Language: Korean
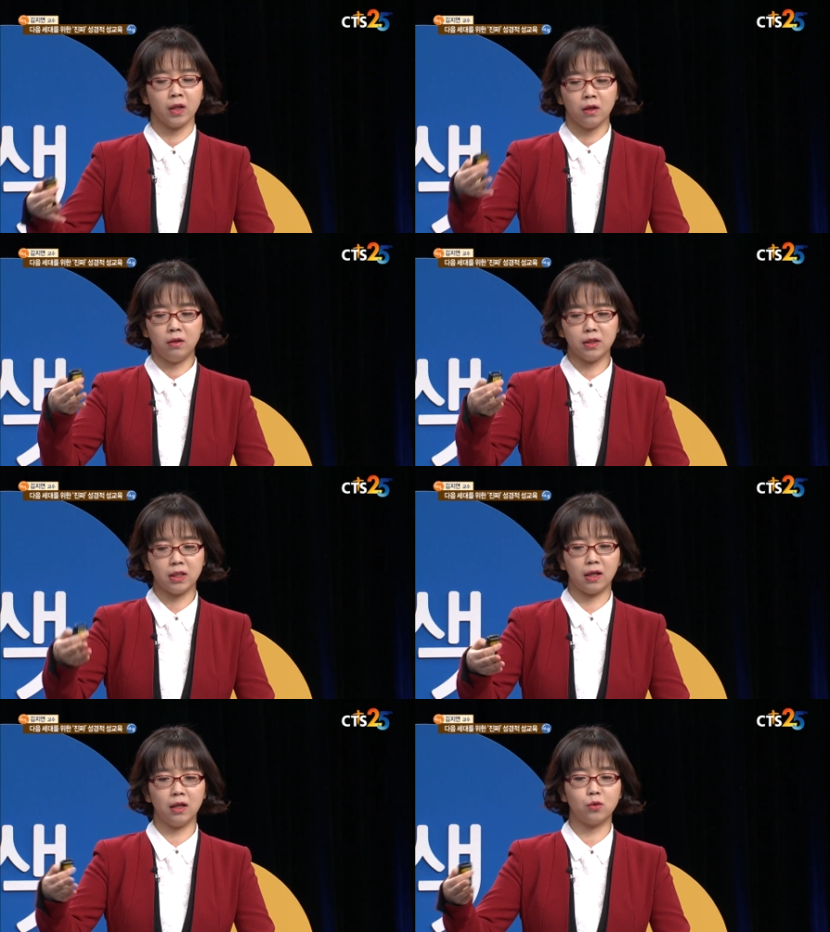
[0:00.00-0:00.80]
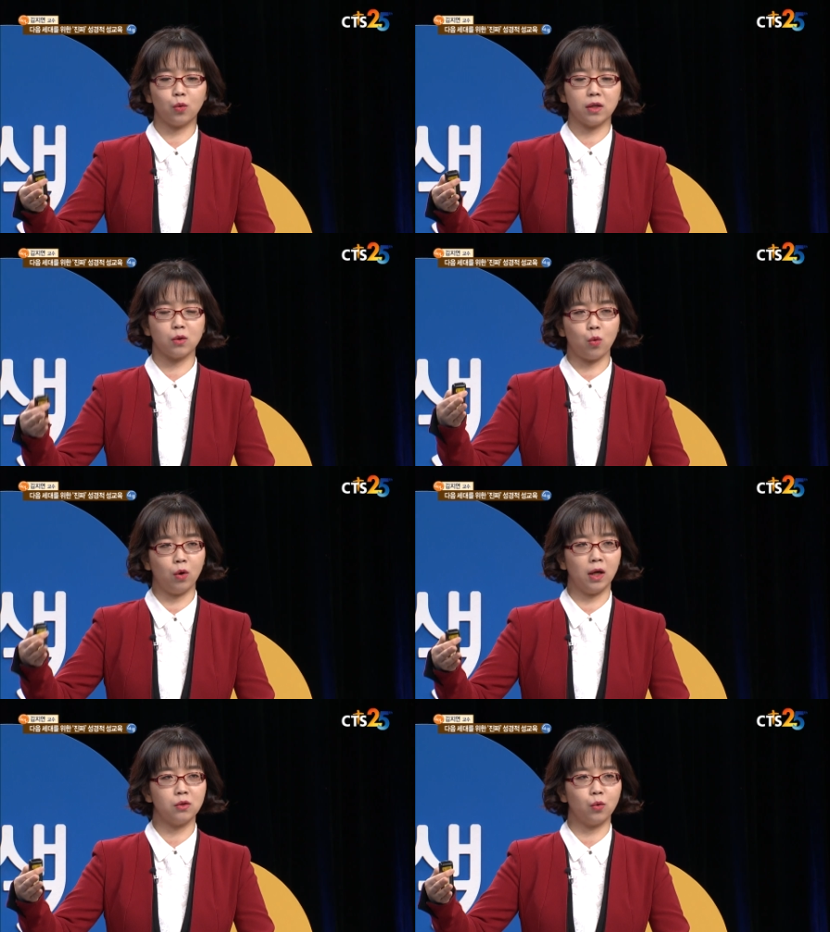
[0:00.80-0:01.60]
그 시간 속에서,
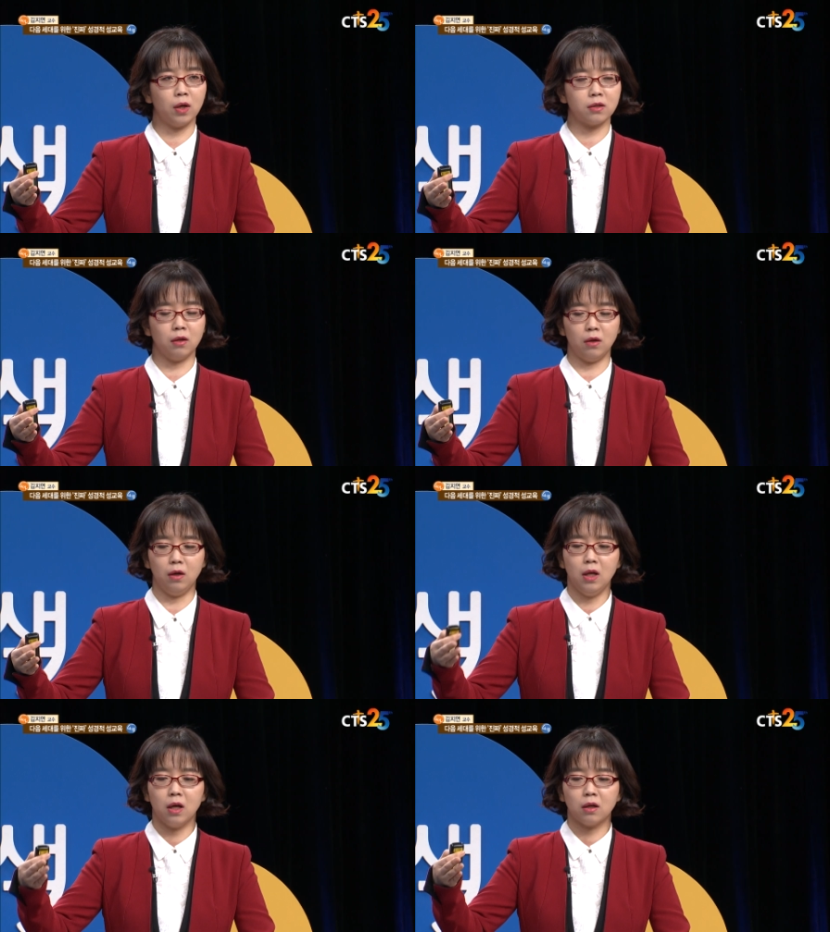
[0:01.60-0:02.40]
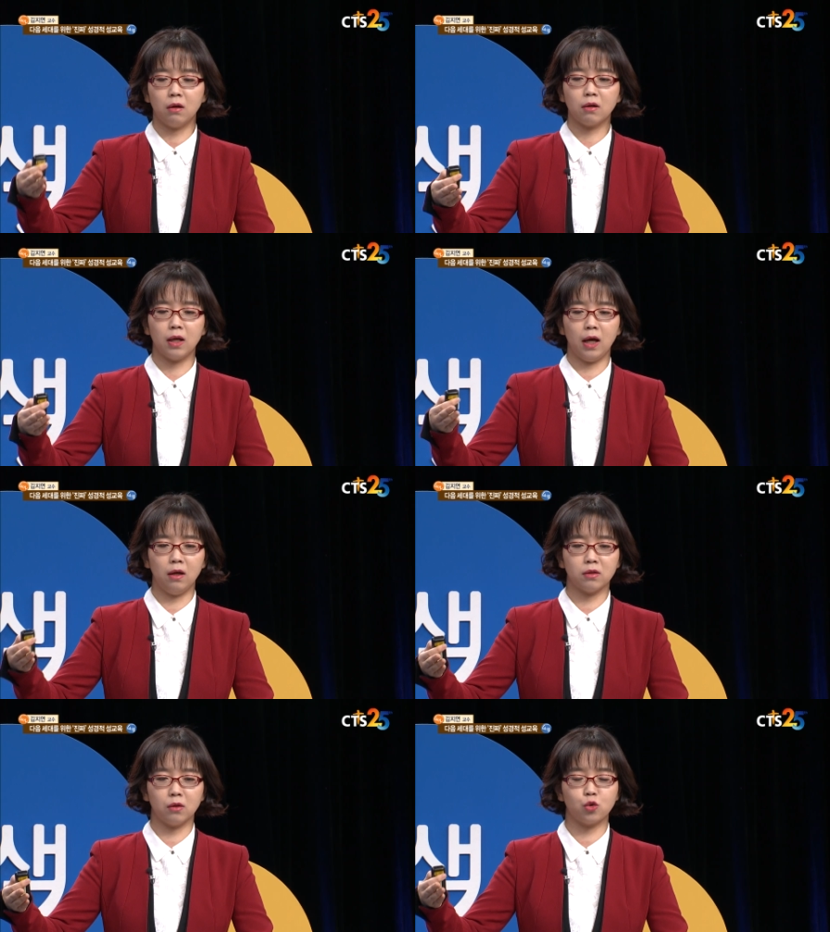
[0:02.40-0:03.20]
공간 속에서 그렇게
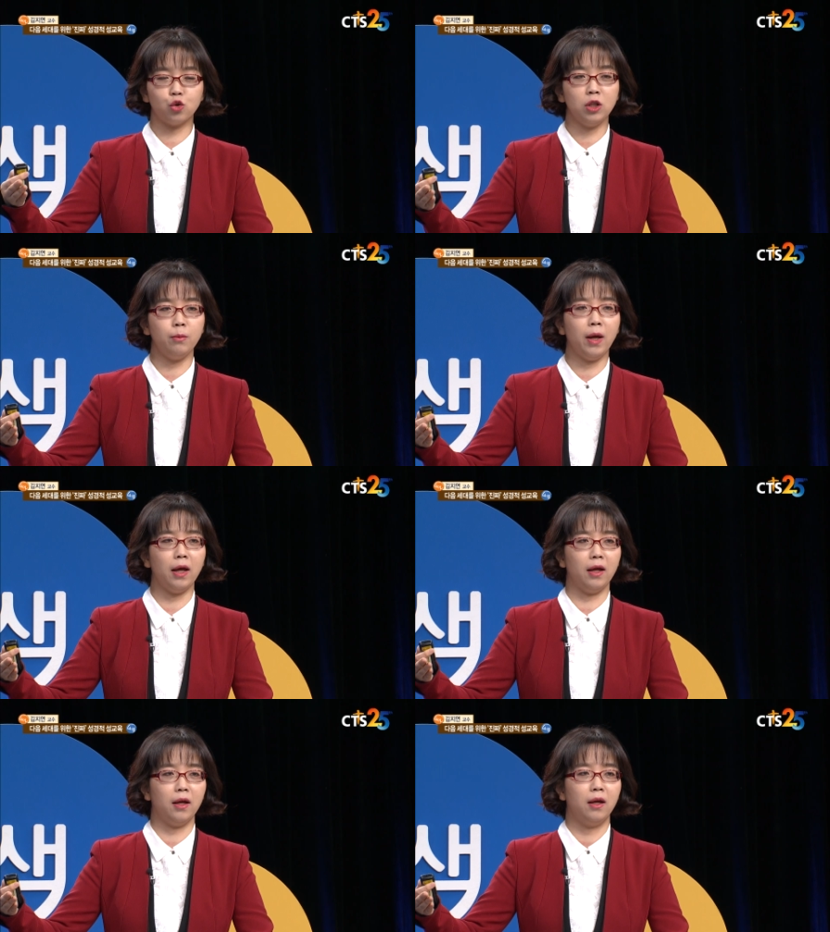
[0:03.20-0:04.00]
하여서 주님의